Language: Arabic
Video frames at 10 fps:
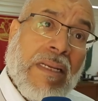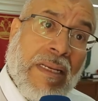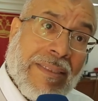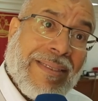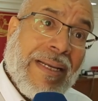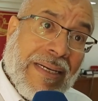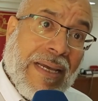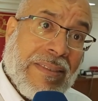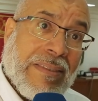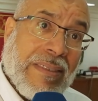اللي
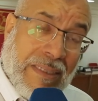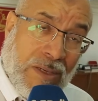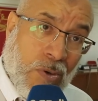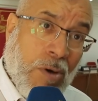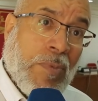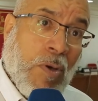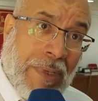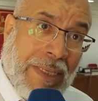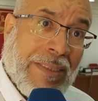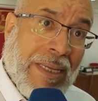تقرات اليوم
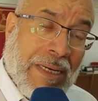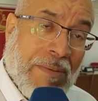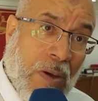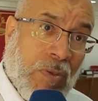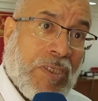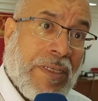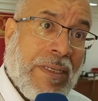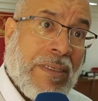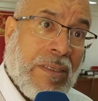يوم الاثنين 24